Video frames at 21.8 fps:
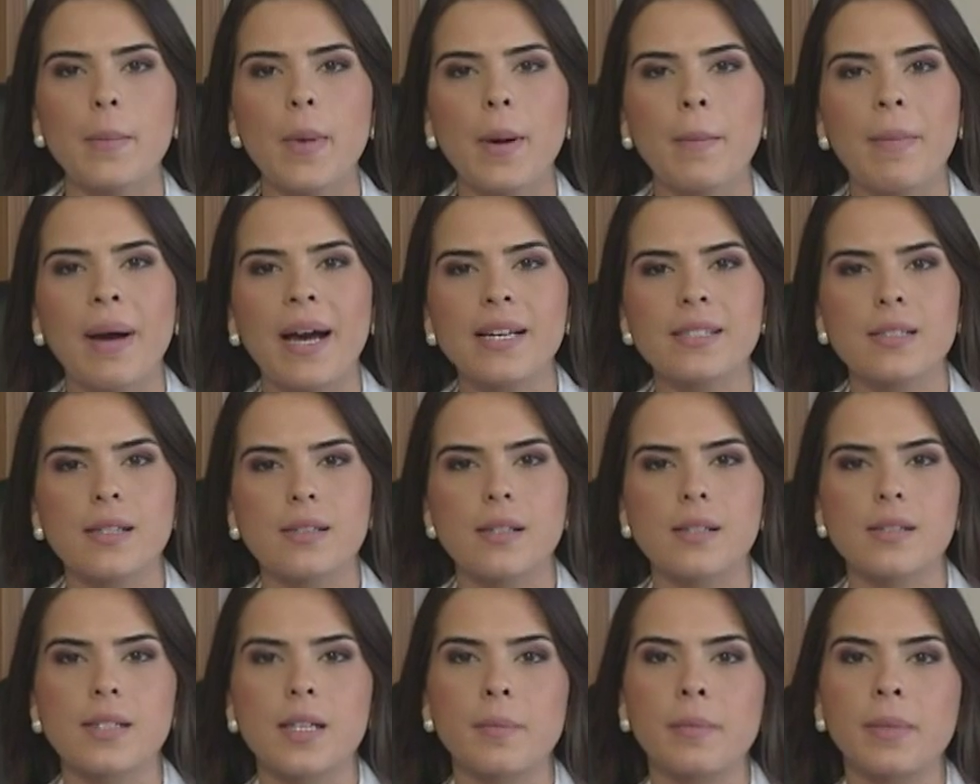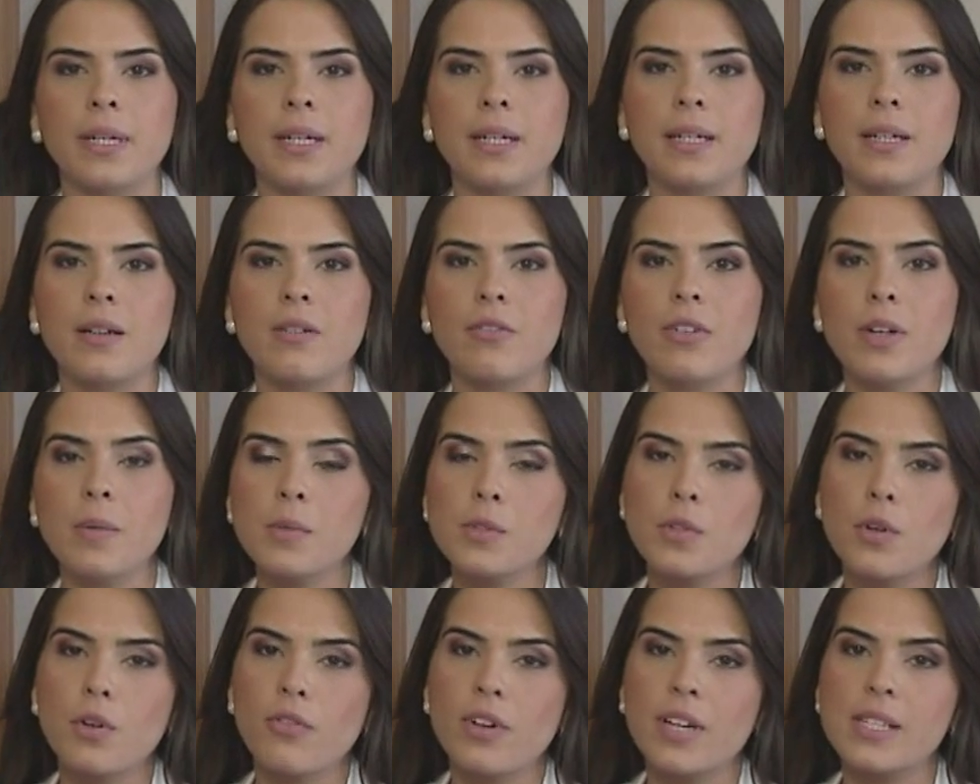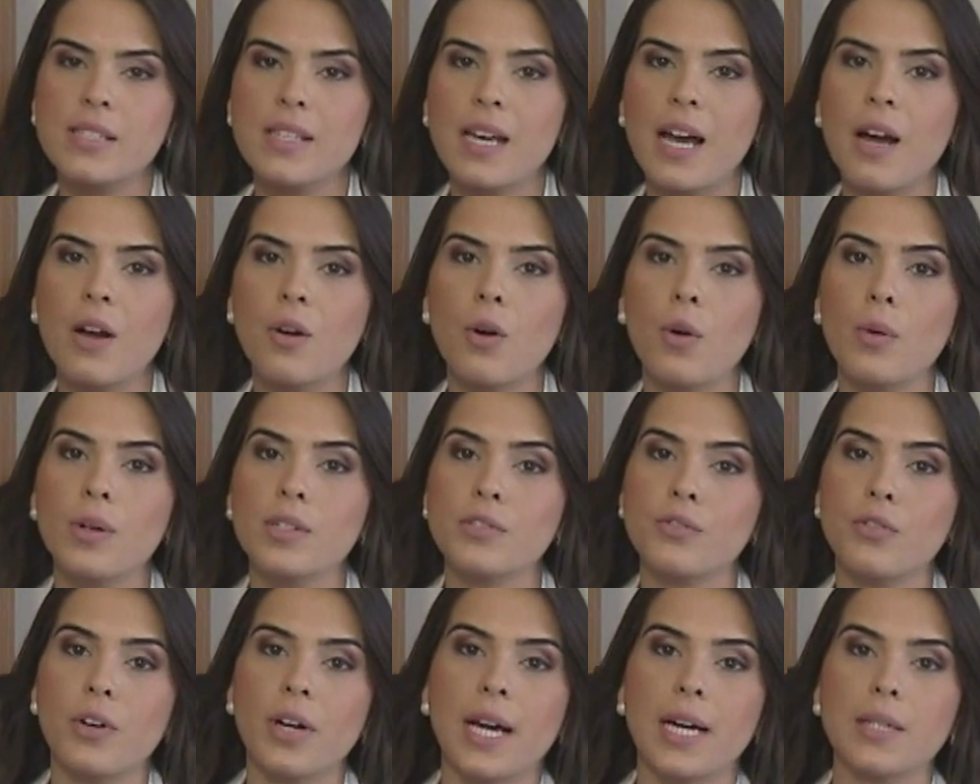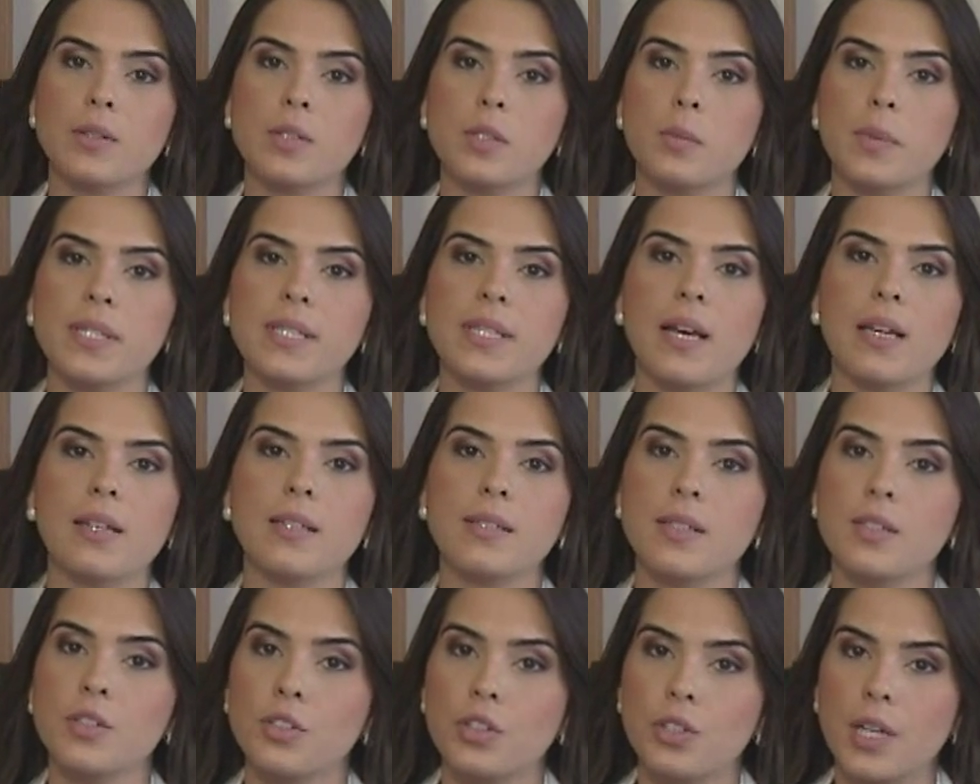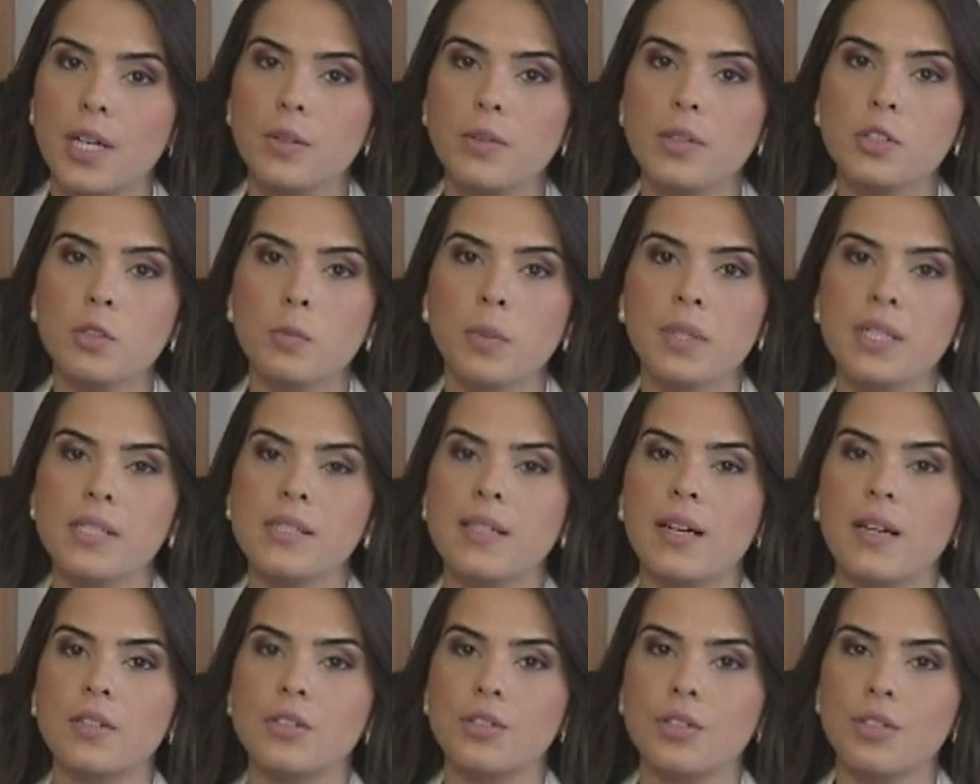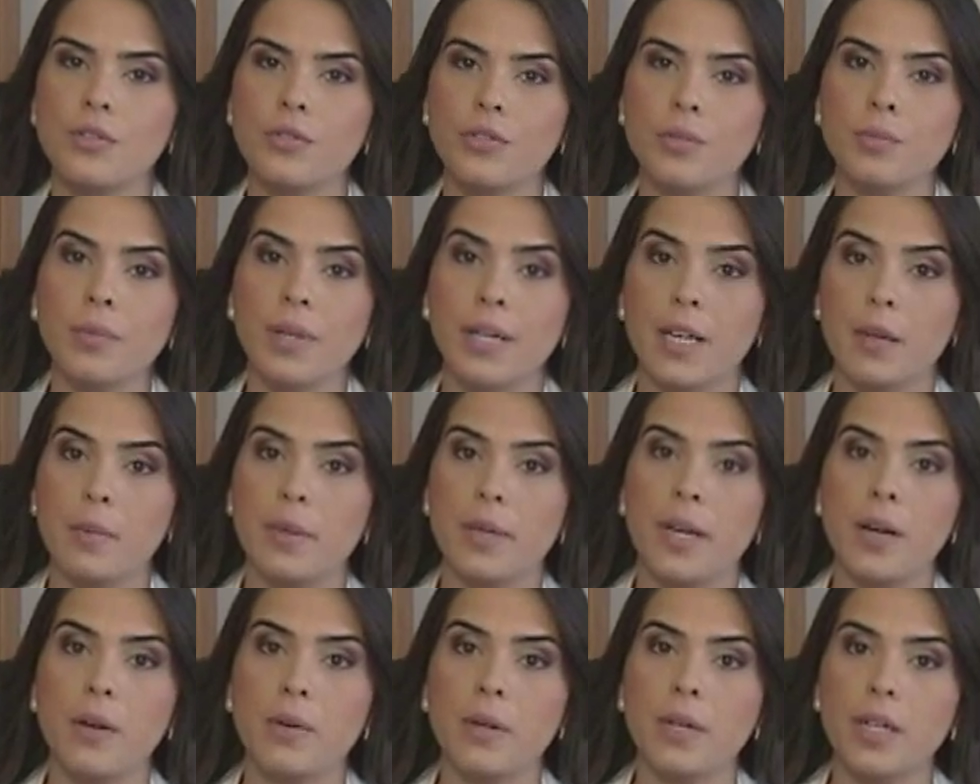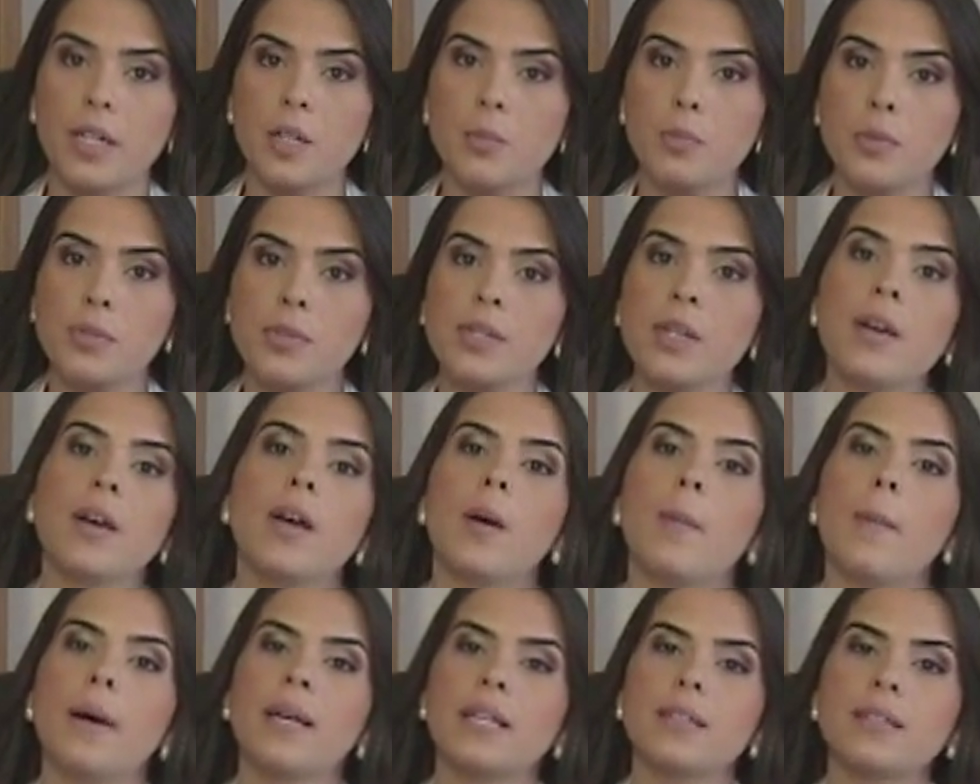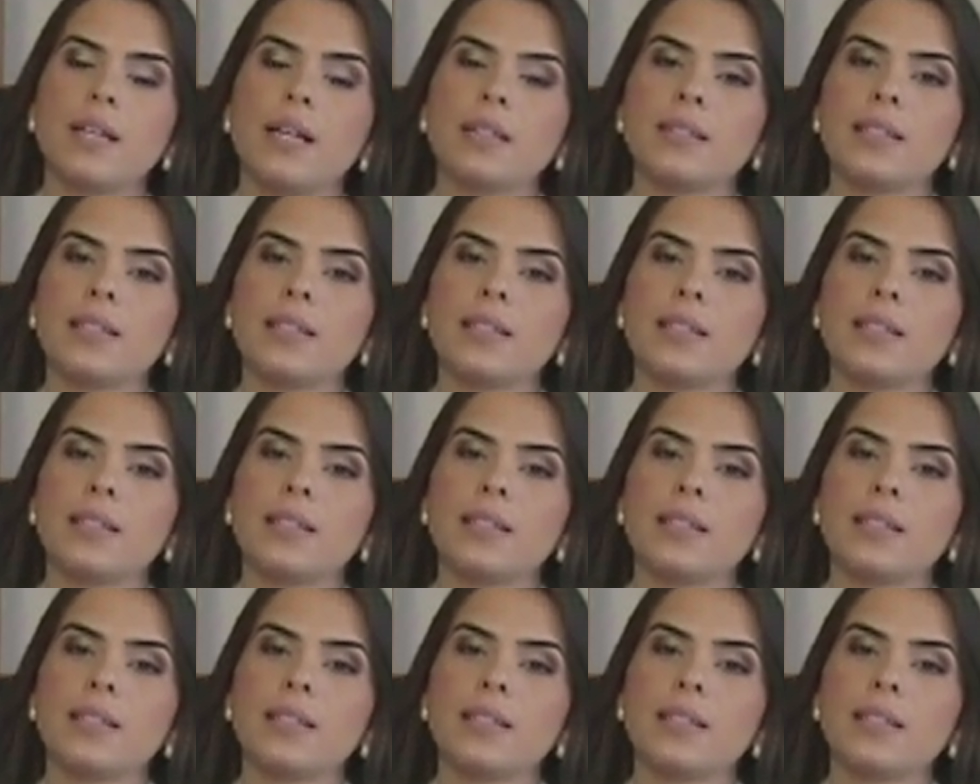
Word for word: Saiba Mais dessa semana, vamos conversar com o advogado especialista em direito administrativo, Gabriel Campos, para